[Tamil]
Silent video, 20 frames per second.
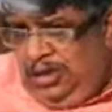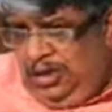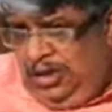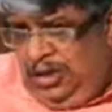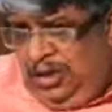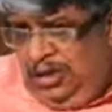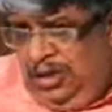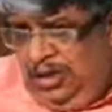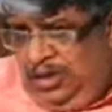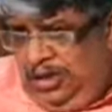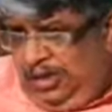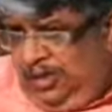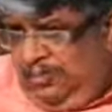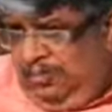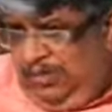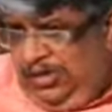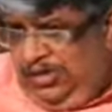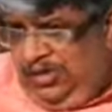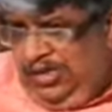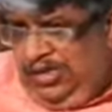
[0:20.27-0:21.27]
ஆனால்
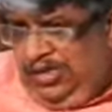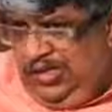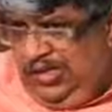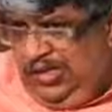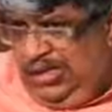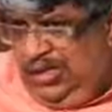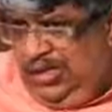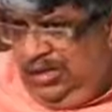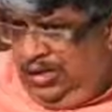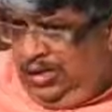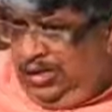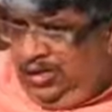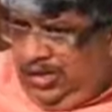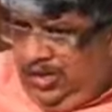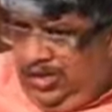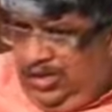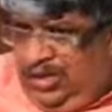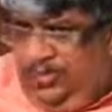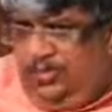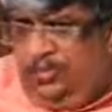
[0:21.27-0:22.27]
பிஸ்னஸில்
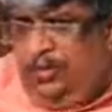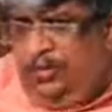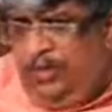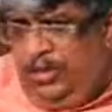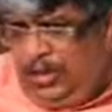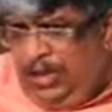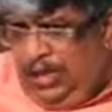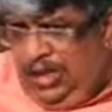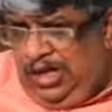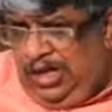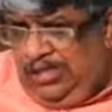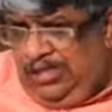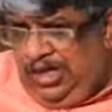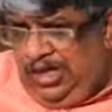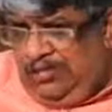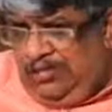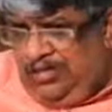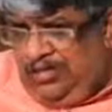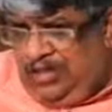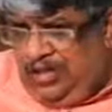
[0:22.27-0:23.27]
கஷ்டப்பட முதல்ல
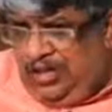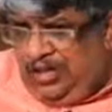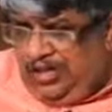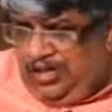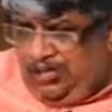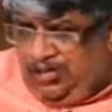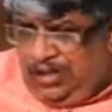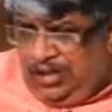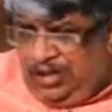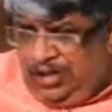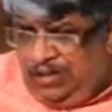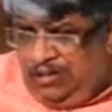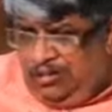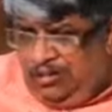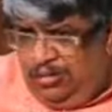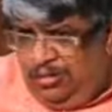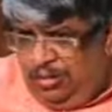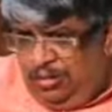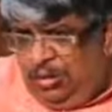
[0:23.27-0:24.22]
அஞ்சாறு வருஷம் கஷ்டப்பட்டாலும்